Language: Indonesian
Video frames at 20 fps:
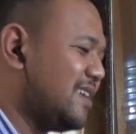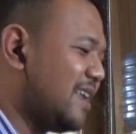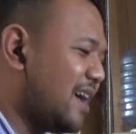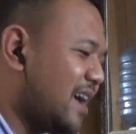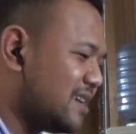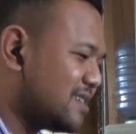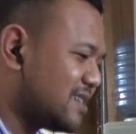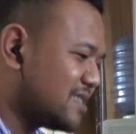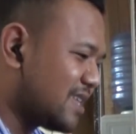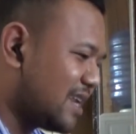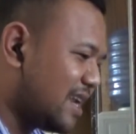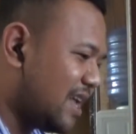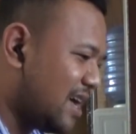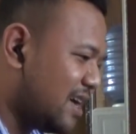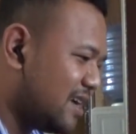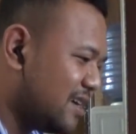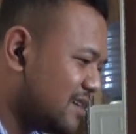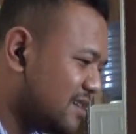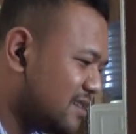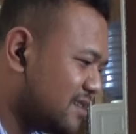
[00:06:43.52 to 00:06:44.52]
nah
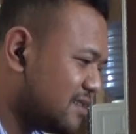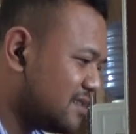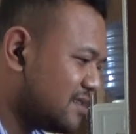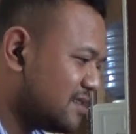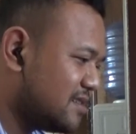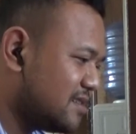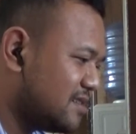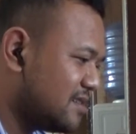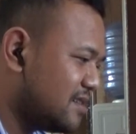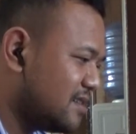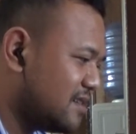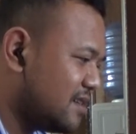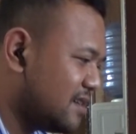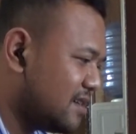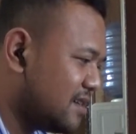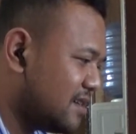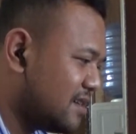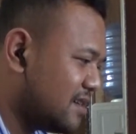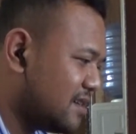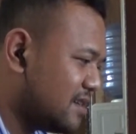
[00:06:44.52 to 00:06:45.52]
setelah
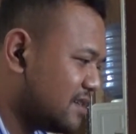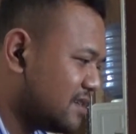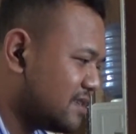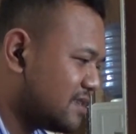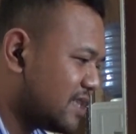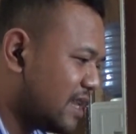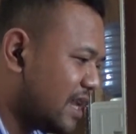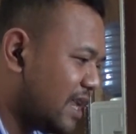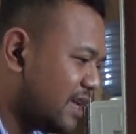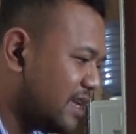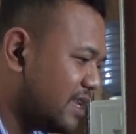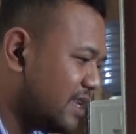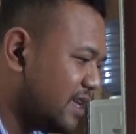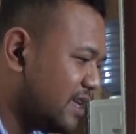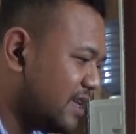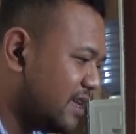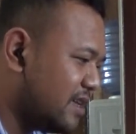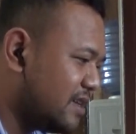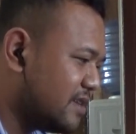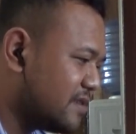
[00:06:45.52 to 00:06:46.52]
setelah
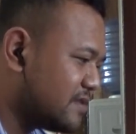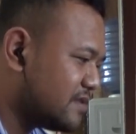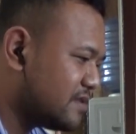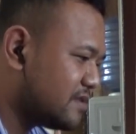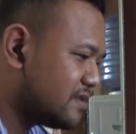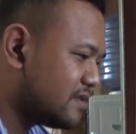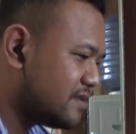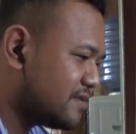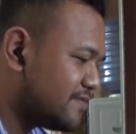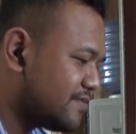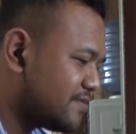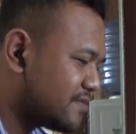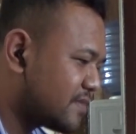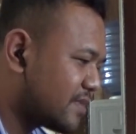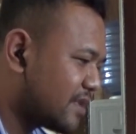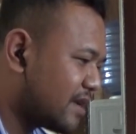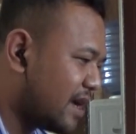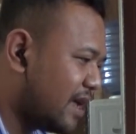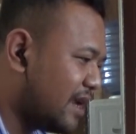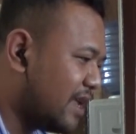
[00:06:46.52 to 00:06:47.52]
ini
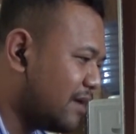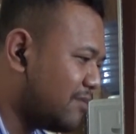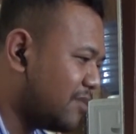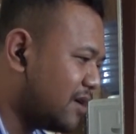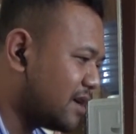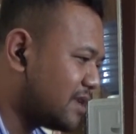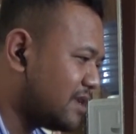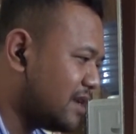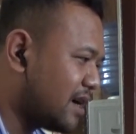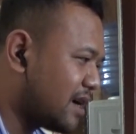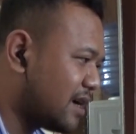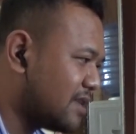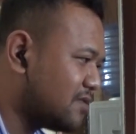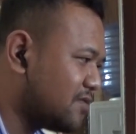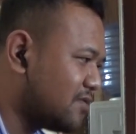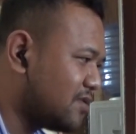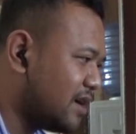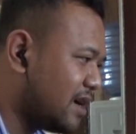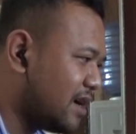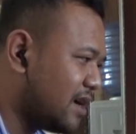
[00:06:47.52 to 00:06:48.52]
kalian mengerjakan
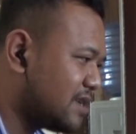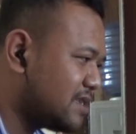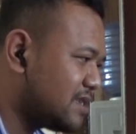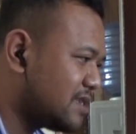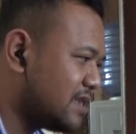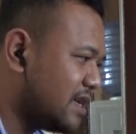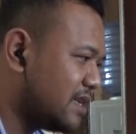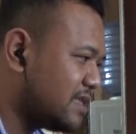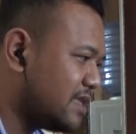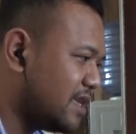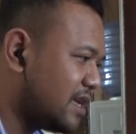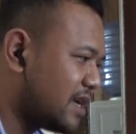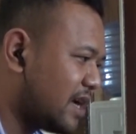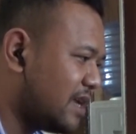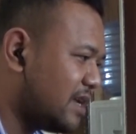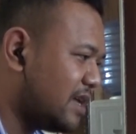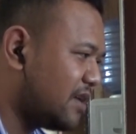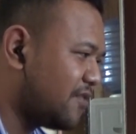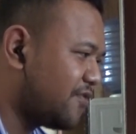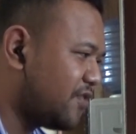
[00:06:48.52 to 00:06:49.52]
tugas nanti
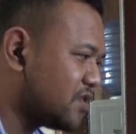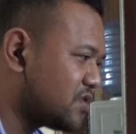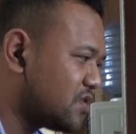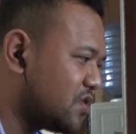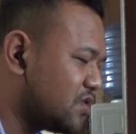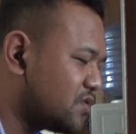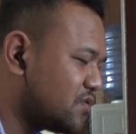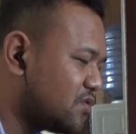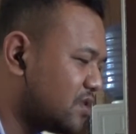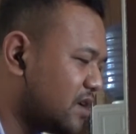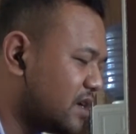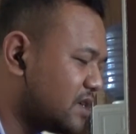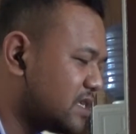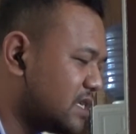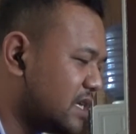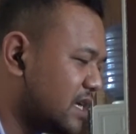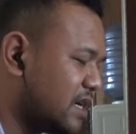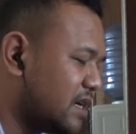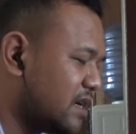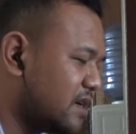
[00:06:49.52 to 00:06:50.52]
kalian foto
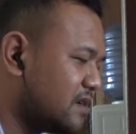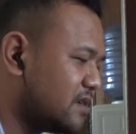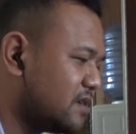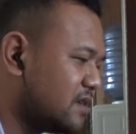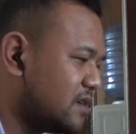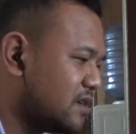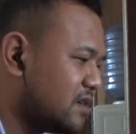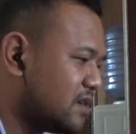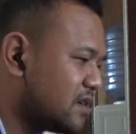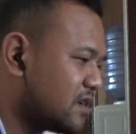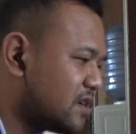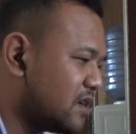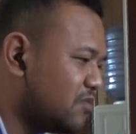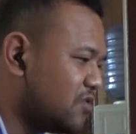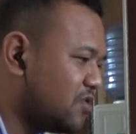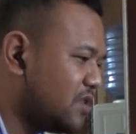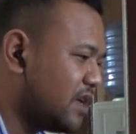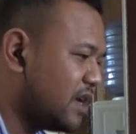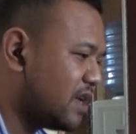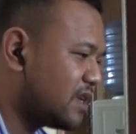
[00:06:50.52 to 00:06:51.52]
tugasnya
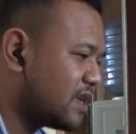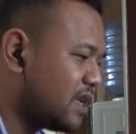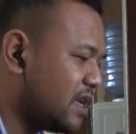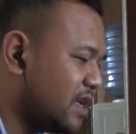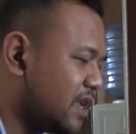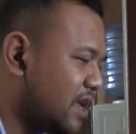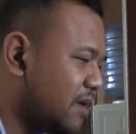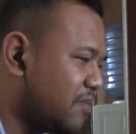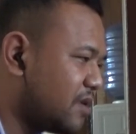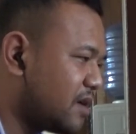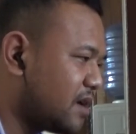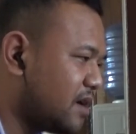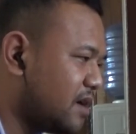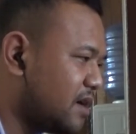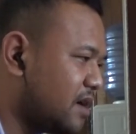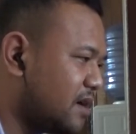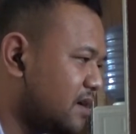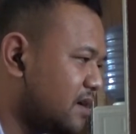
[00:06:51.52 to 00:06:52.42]
kemudian kirim ke